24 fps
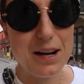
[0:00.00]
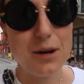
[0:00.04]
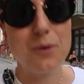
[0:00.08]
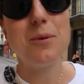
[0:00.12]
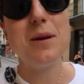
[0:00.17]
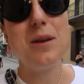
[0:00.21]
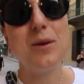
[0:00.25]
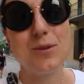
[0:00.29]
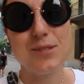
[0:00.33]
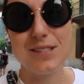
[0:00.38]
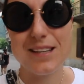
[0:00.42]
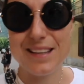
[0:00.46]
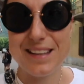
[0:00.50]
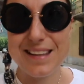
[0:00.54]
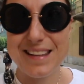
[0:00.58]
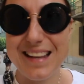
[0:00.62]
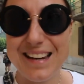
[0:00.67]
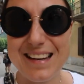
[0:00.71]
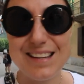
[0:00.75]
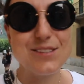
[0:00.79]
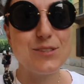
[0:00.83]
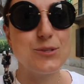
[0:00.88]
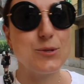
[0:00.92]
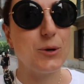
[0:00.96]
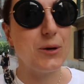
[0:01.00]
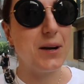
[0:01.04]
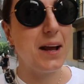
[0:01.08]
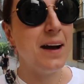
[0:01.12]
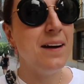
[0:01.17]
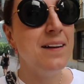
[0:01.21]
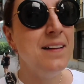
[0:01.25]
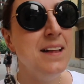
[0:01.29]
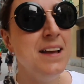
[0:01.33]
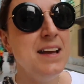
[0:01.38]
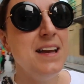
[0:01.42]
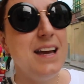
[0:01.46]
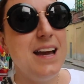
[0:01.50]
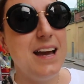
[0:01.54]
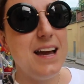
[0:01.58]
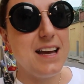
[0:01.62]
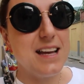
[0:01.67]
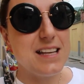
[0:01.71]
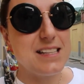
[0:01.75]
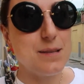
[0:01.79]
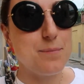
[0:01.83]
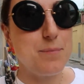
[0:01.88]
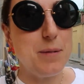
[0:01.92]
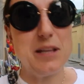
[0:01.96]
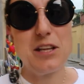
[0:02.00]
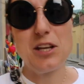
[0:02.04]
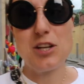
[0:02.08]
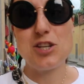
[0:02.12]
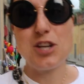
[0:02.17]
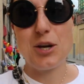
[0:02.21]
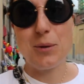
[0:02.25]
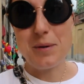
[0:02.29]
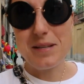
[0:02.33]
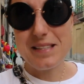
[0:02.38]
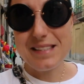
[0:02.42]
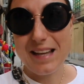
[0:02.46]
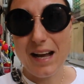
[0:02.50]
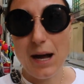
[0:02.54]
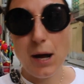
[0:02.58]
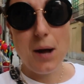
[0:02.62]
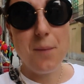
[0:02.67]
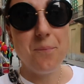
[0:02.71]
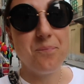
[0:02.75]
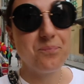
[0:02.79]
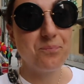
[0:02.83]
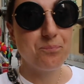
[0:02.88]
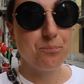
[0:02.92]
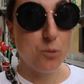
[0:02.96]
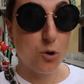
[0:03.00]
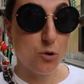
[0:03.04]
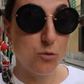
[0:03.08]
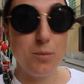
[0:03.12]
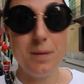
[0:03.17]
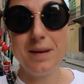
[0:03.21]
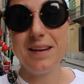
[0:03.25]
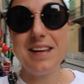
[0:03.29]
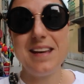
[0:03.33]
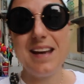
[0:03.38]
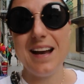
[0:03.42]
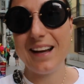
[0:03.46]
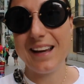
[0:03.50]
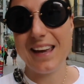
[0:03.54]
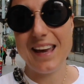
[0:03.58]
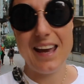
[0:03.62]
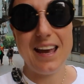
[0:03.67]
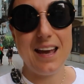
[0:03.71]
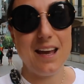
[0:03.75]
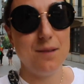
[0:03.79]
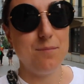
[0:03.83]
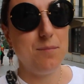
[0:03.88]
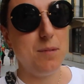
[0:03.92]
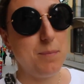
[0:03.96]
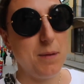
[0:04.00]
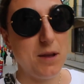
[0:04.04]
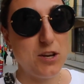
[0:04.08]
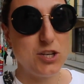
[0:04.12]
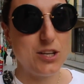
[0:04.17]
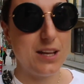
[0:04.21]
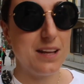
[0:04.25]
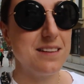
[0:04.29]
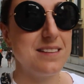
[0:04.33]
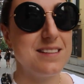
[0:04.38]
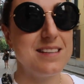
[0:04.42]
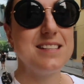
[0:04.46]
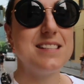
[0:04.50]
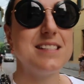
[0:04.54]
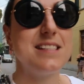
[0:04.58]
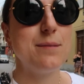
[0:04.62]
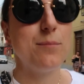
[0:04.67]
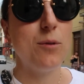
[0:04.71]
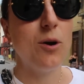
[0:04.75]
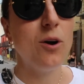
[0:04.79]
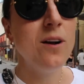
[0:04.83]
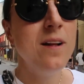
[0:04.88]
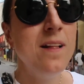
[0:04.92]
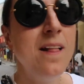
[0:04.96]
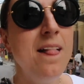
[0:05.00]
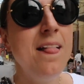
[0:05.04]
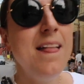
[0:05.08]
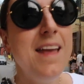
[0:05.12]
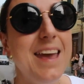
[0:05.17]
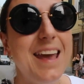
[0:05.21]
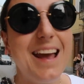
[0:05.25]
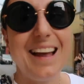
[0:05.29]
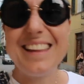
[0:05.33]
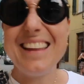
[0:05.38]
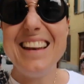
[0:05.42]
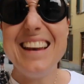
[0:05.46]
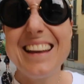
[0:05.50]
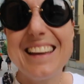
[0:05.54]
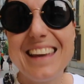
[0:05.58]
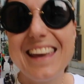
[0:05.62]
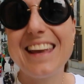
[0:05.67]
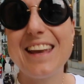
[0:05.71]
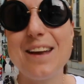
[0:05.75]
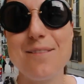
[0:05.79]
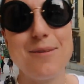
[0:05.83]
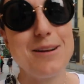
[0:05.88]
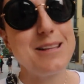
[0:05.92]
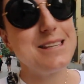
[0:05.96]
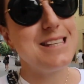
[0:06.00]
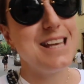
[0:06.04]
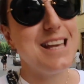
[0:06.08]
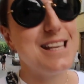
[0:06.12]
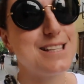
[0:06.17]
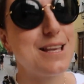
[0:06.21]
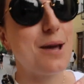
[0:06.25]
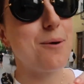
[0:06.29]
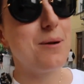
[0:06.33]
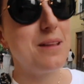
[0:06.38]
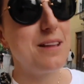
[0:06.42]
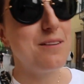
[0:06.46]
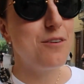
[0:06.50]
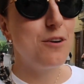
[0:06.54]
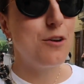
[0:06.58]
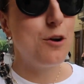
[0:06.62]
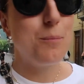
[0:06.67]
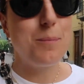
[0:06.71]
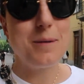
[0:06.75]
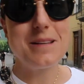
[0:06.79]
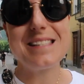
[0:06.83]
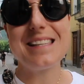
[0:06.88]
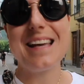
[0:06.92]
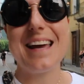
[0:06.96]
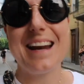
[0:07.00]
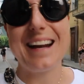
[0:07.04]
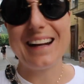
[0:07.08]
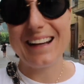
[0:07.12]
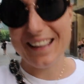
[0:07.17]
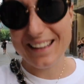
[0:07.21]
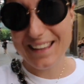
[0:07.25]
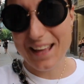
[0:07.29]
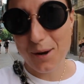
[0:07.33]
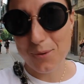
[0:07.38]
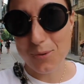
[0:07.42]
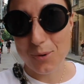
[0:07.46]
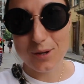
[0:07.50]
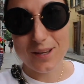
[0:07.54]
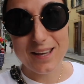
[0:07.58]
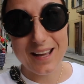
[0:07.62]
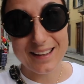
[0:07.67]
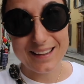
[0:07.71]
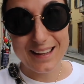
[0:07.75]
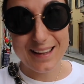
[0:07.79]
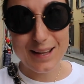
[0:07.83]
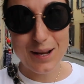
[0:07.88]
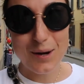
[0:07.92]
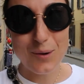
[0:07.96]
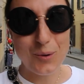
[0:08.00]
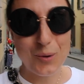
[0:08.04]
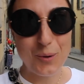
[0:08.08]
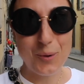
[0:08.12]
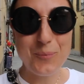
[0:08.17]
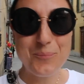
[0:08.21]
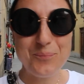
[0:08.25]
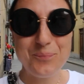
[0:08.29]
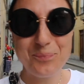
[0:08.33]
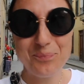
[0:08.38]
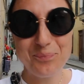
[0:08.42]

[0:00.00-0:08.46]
da qui o siete della zona eh, sappiate che c'è questa profumeria che mi piace tantissimo e ha delle chicche pazzesche quindi volevo passare anche a dare un'occhiata da loro